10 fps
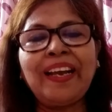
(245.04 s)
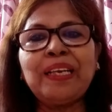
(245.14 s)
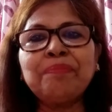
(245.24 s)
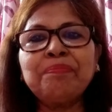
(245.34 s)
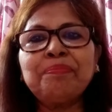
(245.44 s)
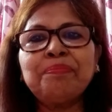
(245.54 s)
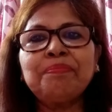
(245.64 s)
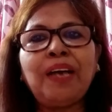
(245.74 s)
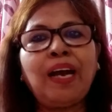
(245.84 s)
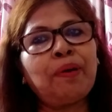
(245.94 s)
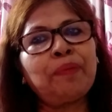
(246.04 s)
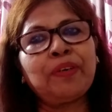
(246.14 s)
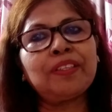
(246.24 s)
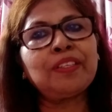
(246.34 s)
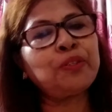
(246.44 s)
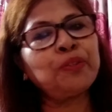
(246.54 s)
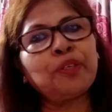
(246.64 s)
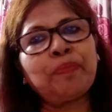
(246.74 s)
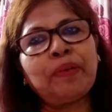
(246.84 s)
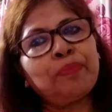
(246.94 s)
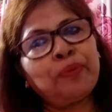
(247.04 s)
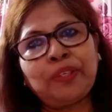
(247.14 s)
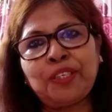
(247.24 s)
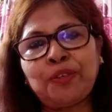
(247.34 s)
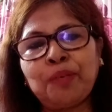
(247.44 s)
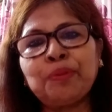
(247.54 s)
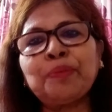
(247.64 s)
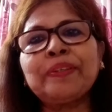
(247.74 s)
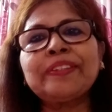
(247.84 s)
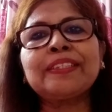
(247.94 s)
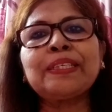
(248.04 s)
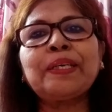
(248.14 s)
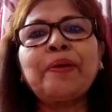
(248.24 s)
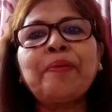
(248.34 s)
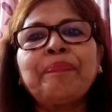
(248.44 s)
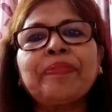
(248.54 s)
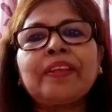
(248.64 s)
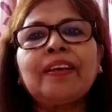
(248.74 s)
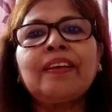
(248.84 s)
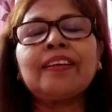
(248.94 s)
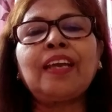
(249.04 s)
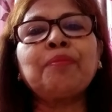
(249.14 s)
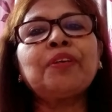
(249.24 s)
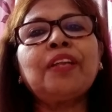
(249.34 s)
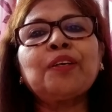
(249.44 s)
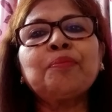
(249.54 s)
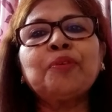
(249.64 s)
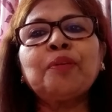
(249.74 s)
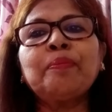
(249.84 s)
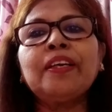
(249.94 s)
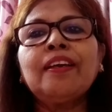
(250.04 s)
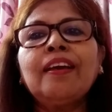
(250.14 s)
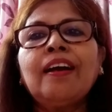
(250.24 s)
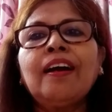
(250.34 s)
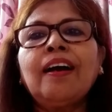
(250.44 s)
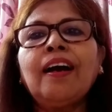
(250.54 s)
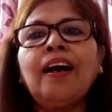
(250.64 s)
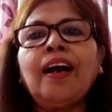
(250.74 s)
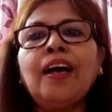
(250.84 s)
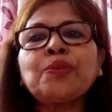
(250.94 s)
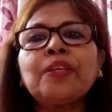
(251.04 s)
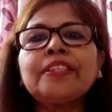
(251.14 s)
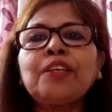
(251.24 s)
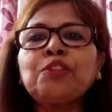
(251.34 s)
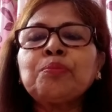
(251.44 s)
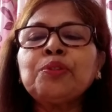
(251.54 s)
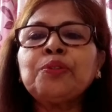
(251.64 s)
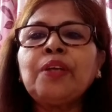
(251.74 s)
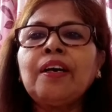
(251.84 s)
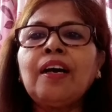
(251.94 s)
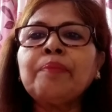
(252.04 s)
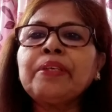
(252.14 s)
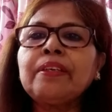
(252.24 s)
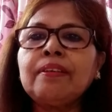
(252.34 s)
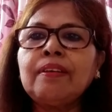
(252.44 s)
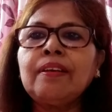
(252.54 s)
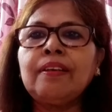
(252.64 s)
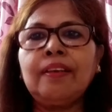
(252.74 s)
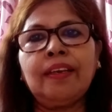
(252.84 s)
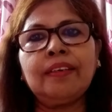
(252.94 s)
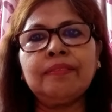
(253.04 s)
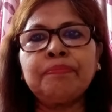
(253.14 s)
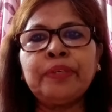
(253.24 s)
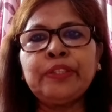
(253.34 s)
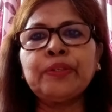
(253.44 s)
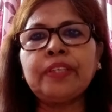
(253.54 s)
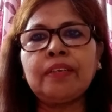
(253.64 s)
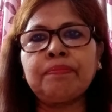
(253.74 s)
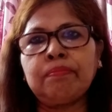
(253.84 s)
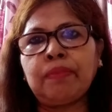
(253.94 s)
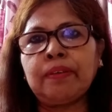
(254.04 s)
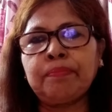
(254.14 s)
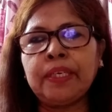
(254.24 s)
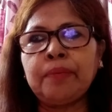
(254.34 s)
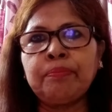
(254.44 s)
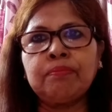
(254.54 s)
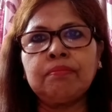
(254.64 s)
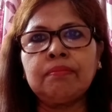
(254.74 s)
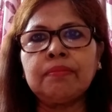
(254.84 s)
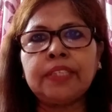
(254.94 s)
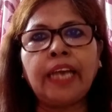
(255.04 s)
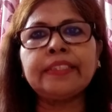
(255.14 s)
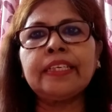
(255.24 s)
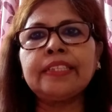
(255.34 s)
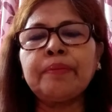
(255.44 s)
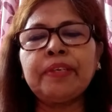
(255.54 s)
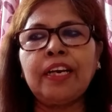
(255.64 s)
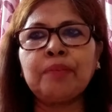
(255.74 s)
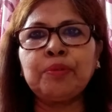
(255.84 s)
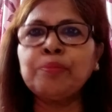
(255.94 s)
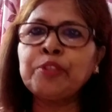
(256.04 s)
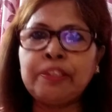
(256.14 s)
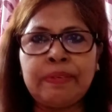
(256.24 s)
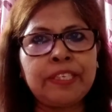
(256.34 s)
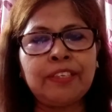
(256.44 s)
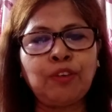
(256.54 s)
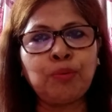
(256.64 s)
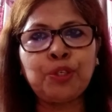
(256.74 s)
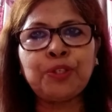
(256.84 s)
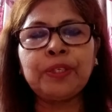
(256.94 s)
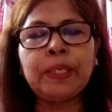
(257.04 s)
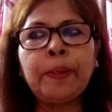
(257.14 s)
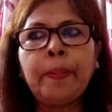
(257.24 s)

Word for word: গাইলাম আবার পরের দিন সুযোগ পেলে পুরোটা শোনাবো তোমাদেরকে কেমন লাগলো বলবে আসলে জানো তো বন্ধুরা আমি এই ভিডিওটার মানে টাইটেলটা আমি রাখবো মোটিভেশন অবশ্যই